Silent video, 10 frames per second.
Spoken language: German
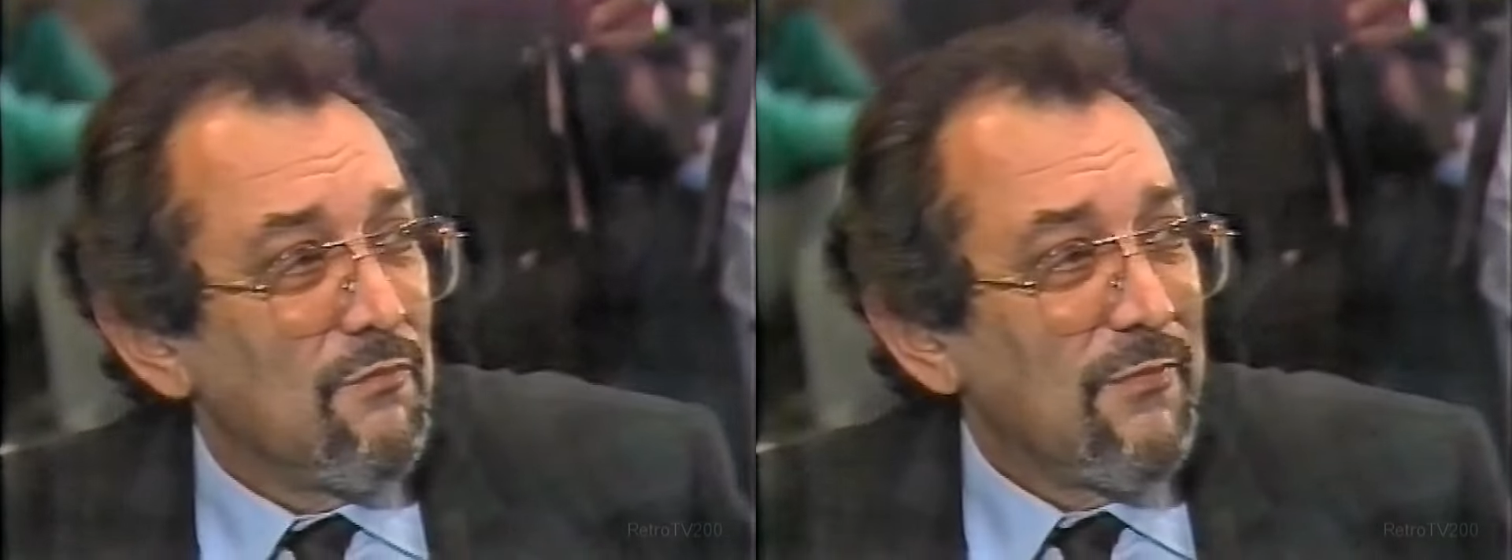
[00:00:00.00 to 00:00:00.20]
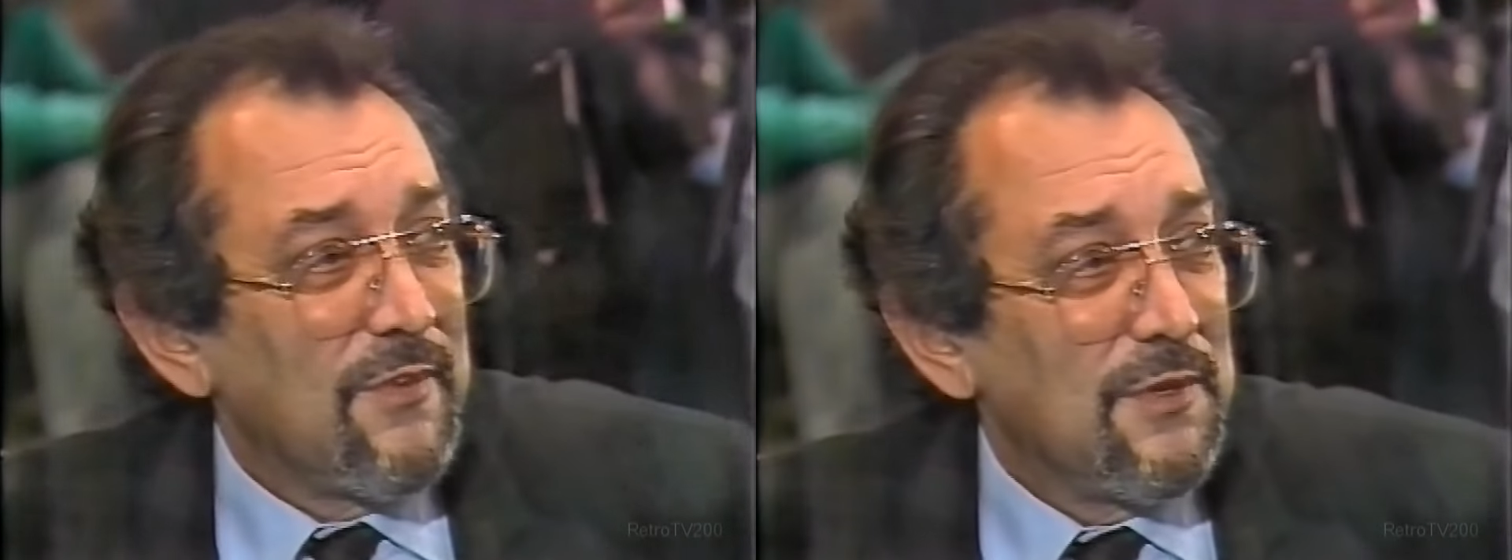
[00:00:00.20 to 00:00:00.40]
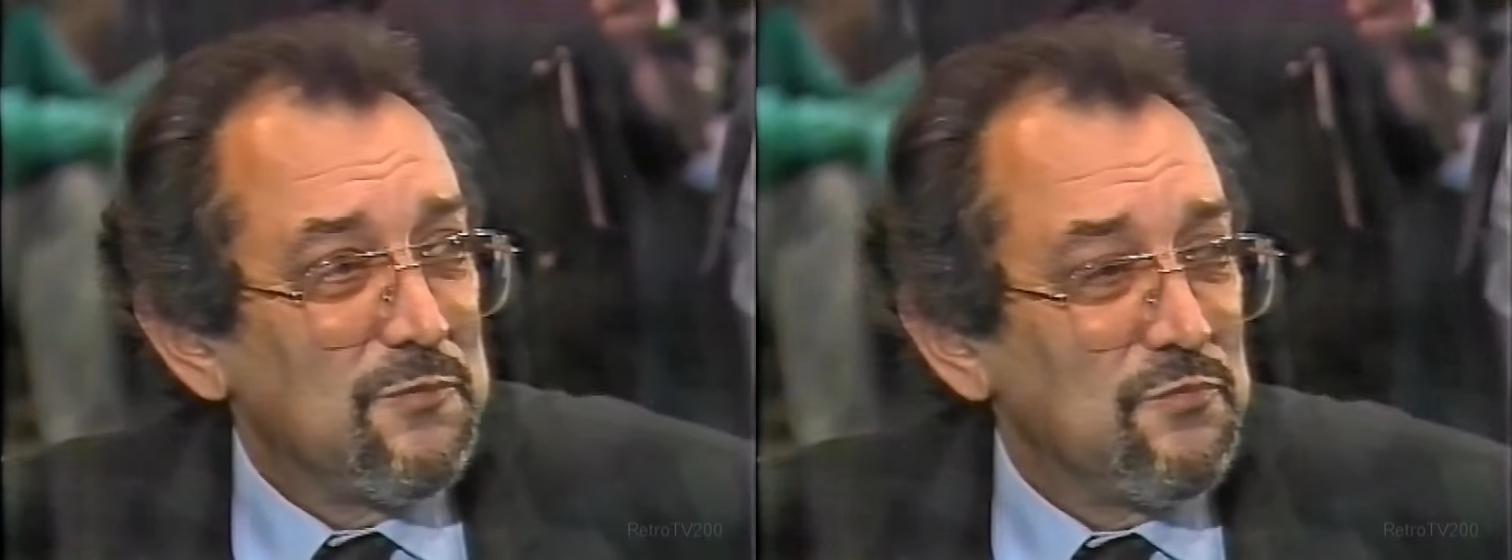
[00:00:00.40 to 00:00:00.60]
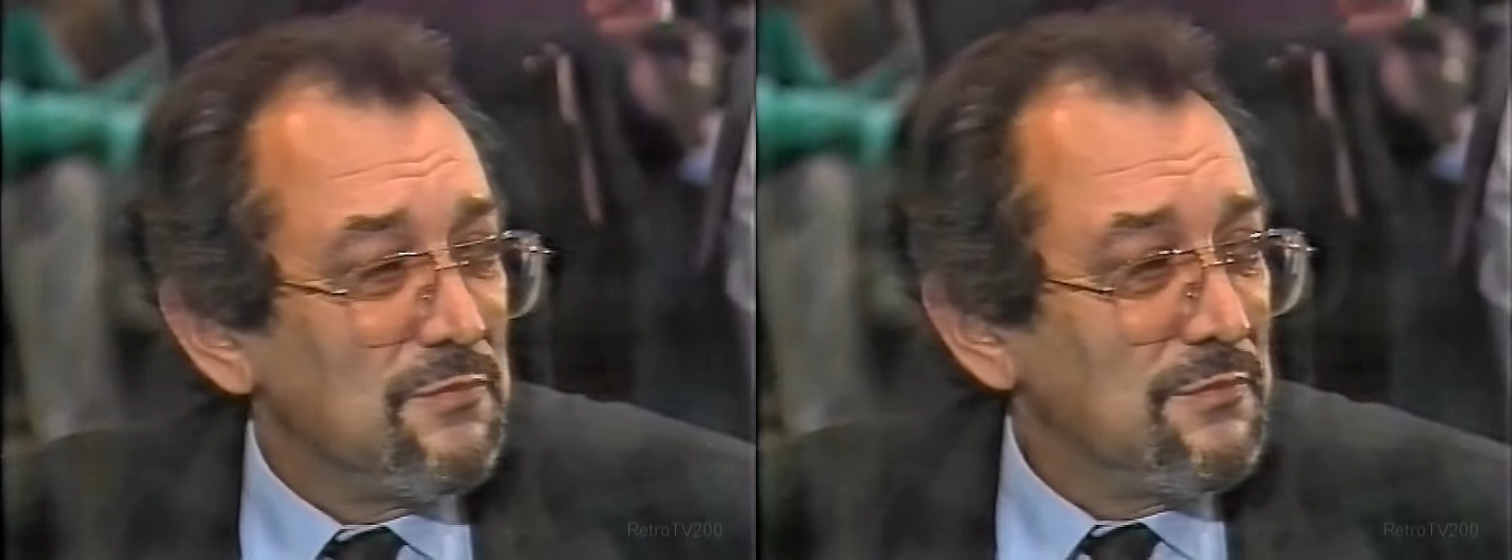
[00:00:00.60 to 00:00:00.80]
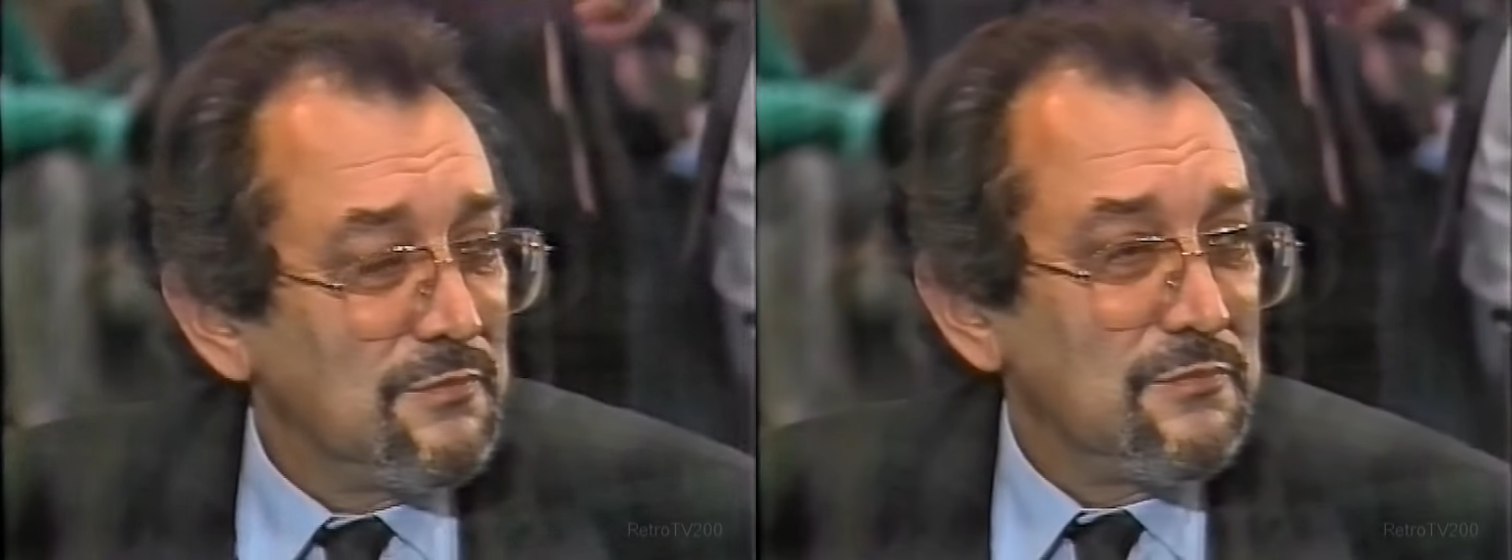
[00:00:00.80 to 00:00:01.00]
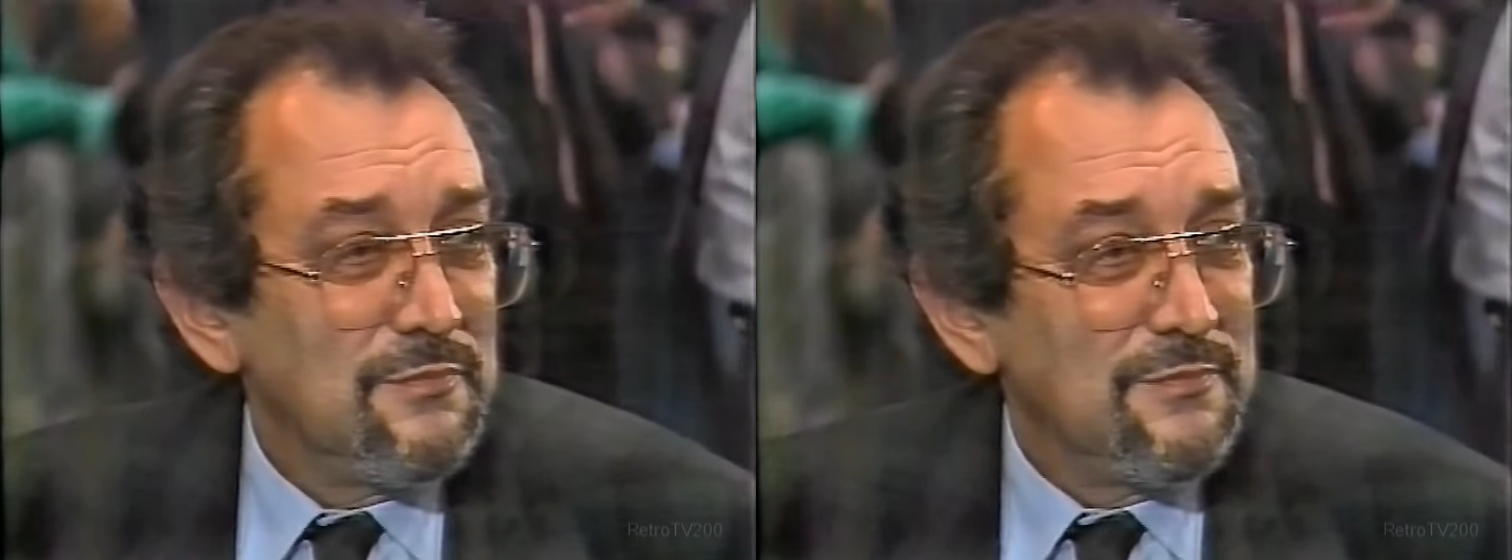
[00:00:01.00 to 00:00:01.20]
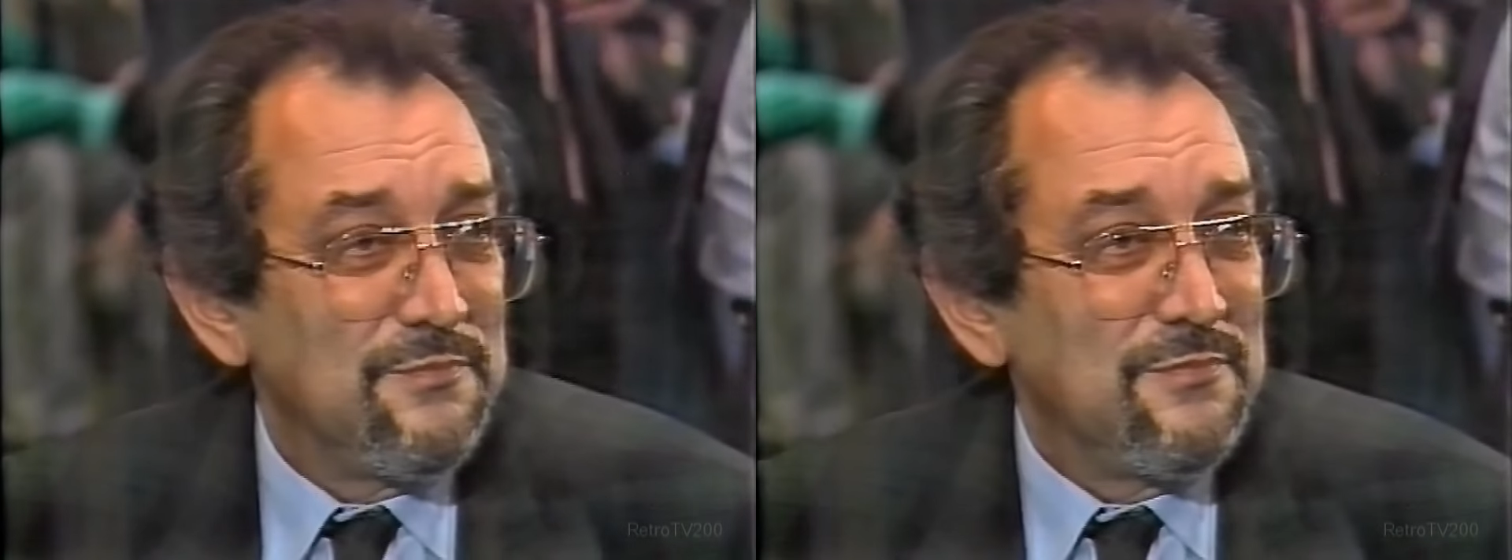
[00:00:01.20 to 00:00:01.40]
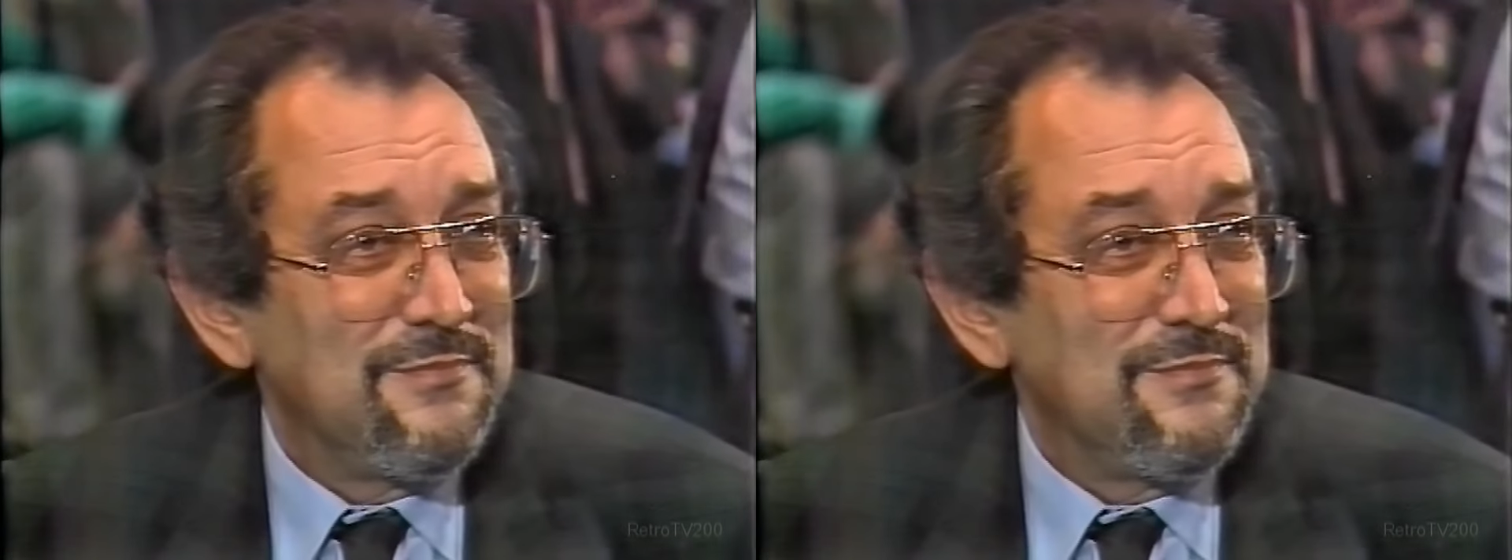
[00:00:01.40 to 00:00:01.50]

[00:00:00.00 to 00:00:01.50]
Und auch für Eckhard Böhmer,